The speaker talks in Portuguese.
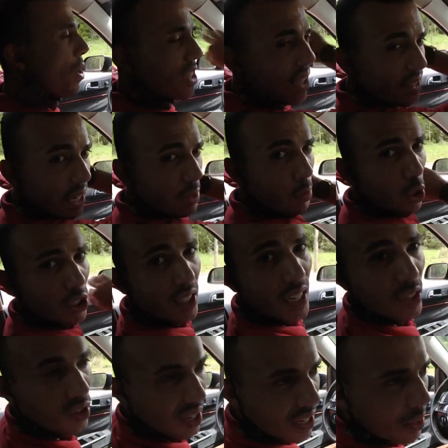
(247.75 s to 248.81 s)
rumo a 16 mil
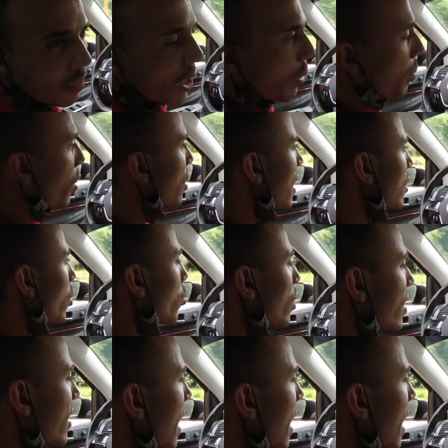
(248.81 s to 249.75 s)
inscritos aí, mano. O projetão do